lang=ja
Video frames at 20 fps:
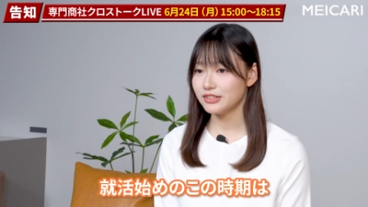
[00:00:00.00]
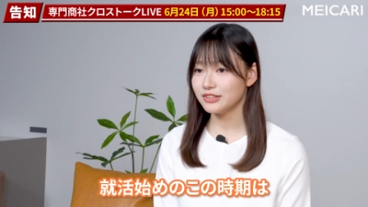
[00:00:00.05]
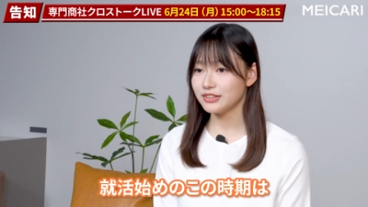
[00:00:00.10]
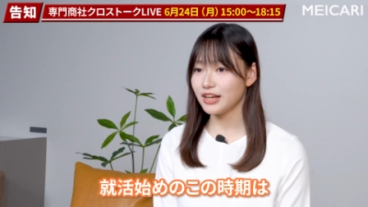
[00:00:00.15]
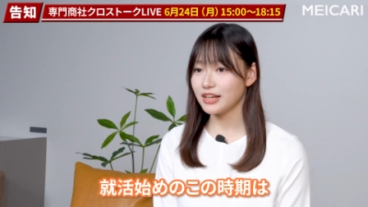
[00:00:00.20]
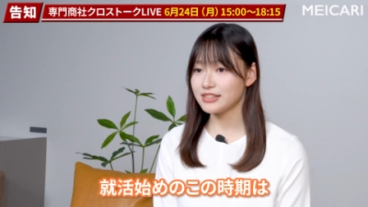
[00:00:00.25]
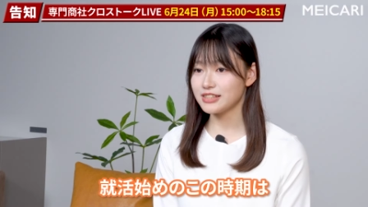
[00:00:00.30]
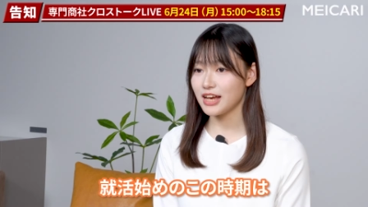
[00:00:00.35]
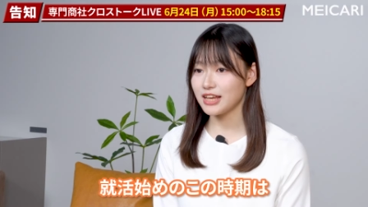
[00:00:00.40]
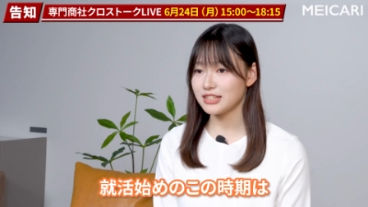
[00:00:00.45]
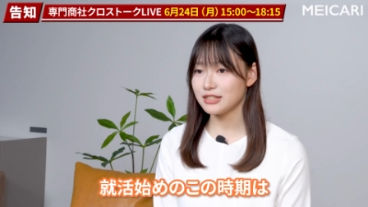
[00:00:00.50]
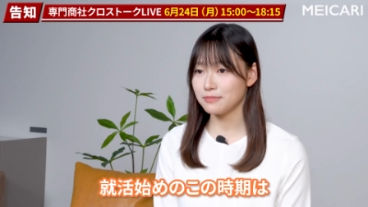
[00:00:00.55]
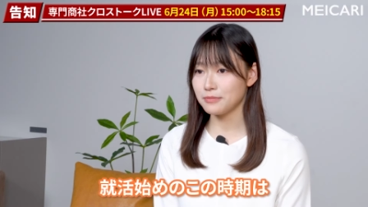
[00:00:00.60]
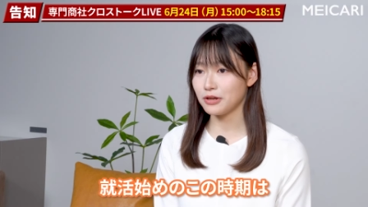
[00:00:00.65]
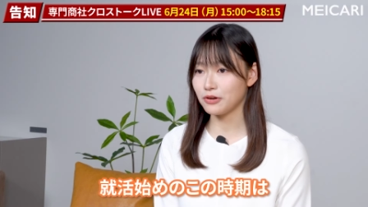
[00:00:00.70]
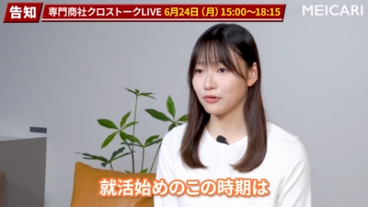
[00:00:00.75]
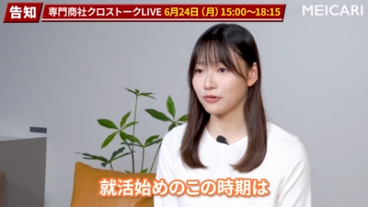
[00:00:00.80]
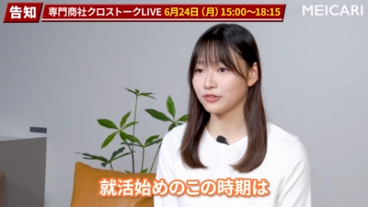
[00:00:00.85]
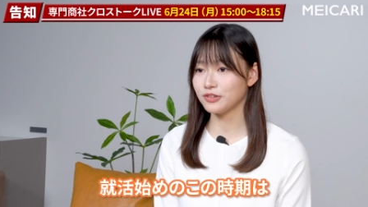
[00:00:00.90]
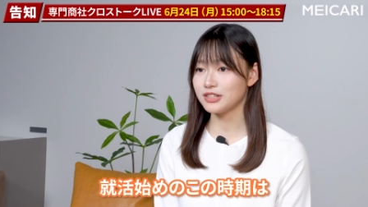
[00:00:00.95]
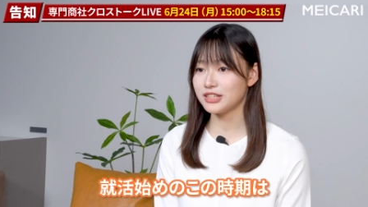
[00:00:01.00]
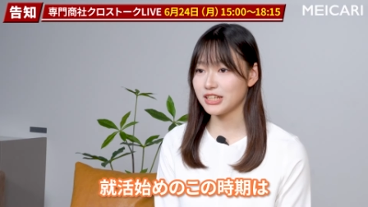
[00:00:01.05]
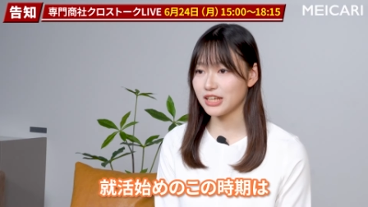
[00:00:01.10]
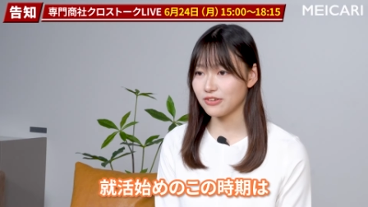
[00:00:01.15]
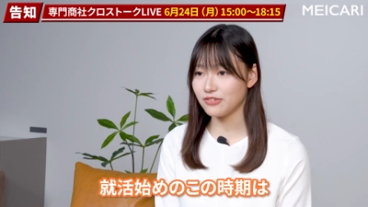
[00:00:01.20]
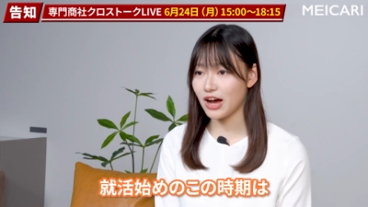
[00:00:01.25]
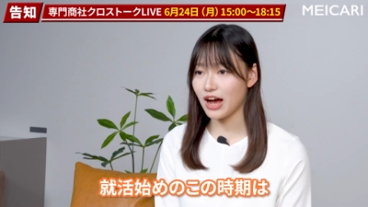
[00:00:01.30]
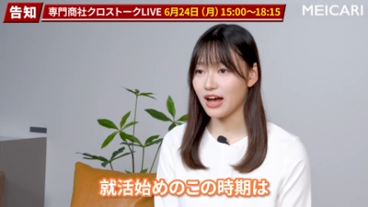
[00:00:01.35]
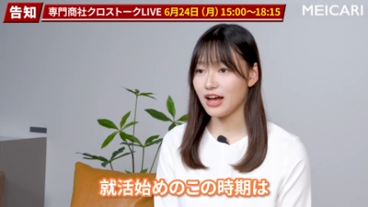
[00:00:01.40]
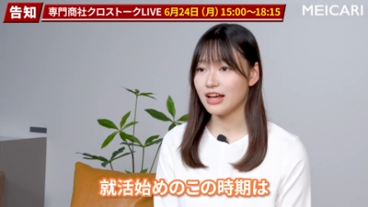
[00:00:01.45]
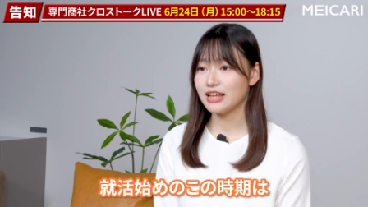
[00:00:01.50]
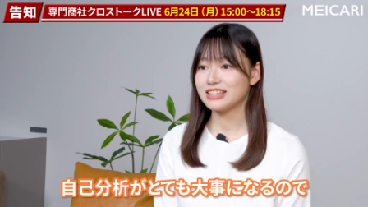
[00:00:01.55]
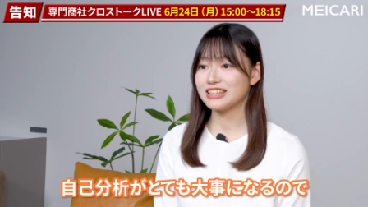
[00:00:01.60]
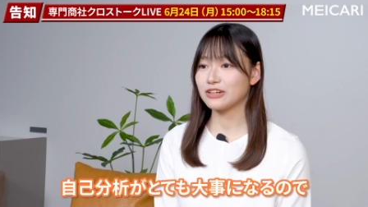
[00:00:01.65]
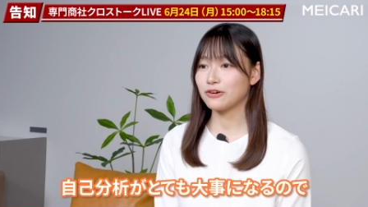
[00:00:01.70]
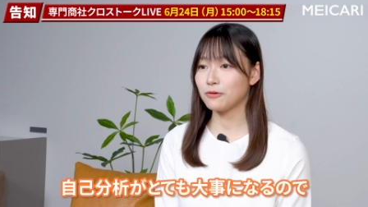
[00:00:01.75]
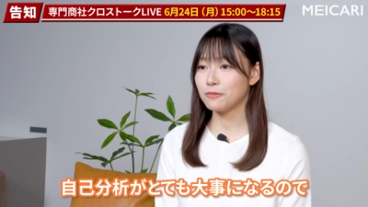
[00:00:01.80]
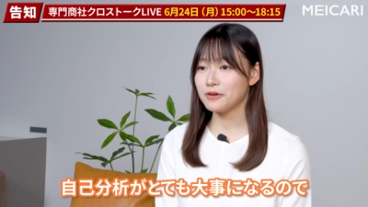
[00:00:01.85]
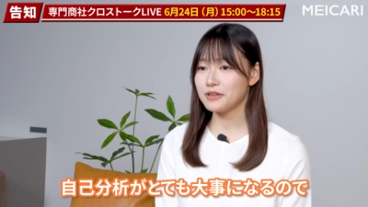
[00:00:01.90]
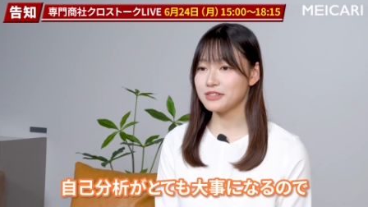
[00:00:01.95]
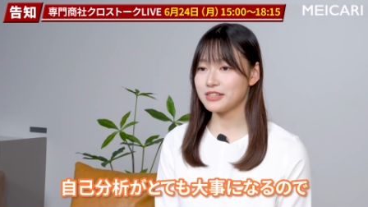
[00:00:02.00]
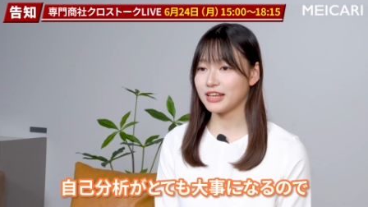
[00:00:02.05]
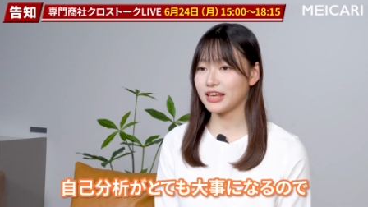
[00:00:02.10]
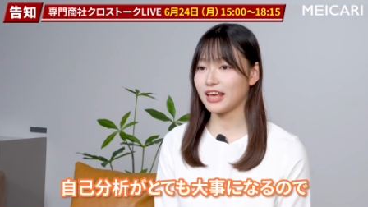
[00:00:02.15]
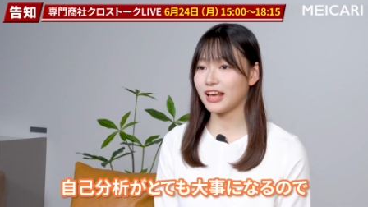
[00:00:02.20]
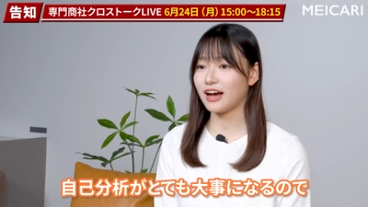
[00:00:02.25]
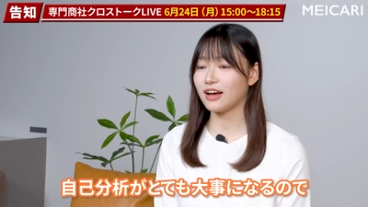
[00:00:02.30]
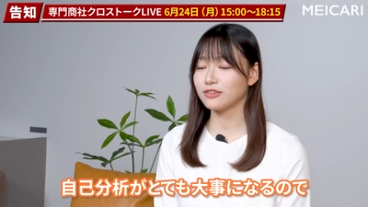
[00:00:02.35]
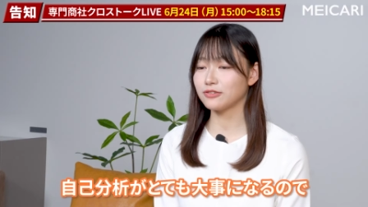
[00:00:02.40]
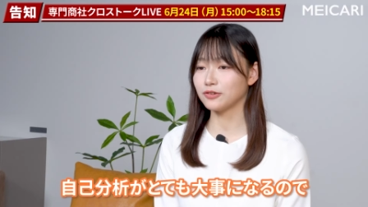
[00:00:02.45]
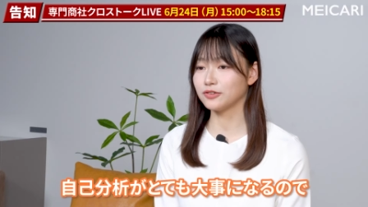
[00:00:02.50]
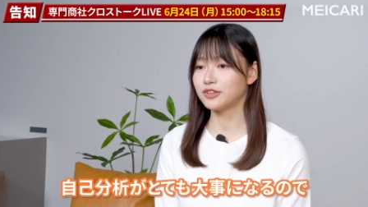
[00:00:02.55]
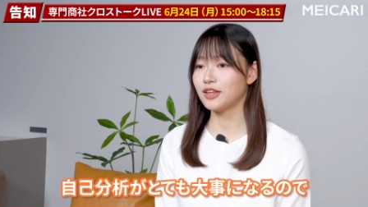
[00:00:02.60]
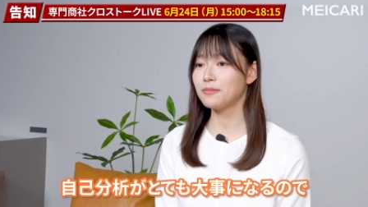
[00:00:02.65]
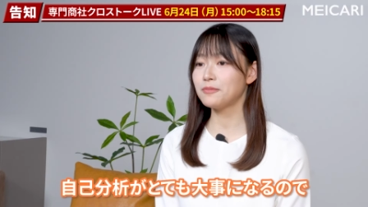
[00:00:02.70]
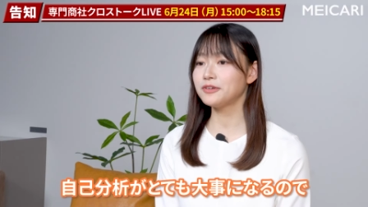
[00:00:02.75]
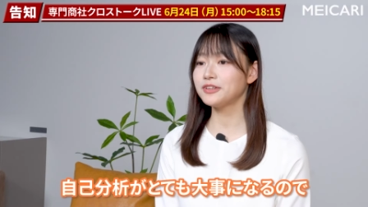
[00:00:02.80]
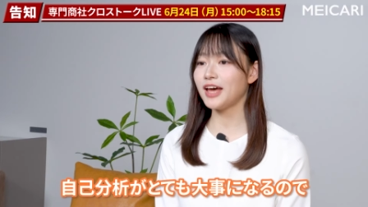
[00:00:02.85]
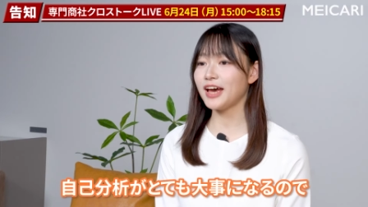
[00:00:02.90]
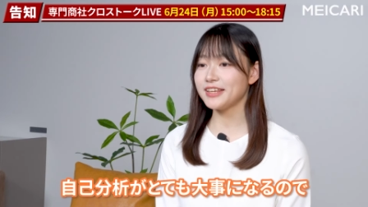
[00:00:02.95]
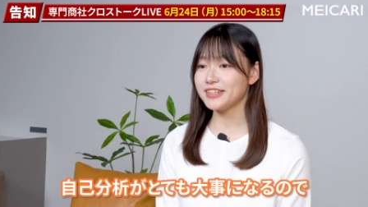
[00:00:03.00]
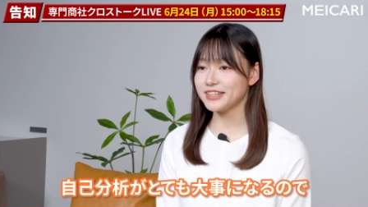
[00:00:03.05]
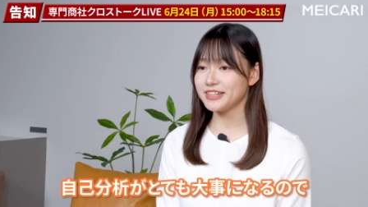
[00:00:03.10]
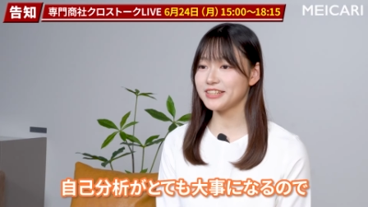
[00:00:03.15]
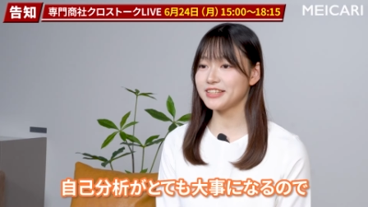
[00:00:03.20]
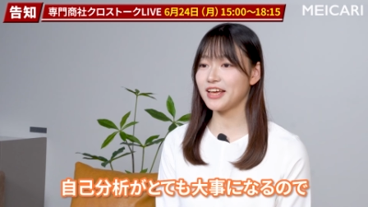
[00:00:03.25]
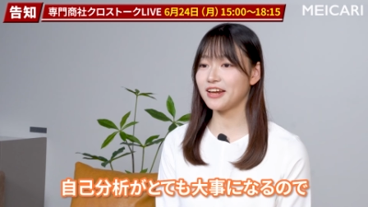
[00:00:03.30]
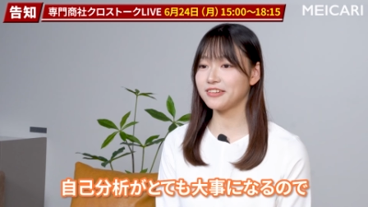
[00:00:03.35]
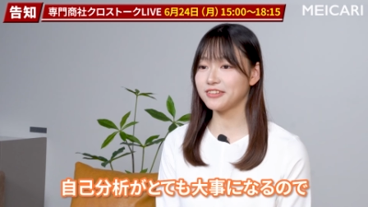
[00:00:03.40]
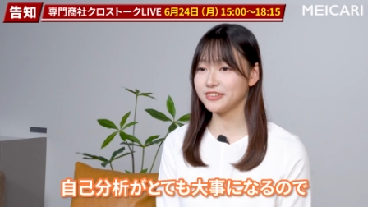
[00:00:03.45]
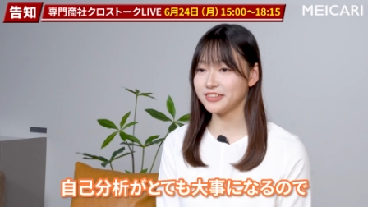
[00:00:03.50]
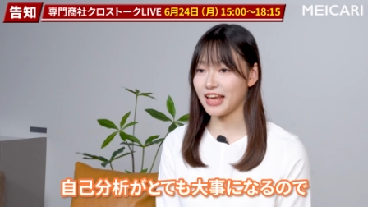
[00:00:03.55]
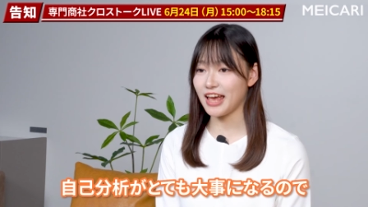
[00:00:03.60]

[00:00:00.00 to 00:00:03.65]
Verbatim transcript: 就活始めのこの時期は自己分析がとても大事になるの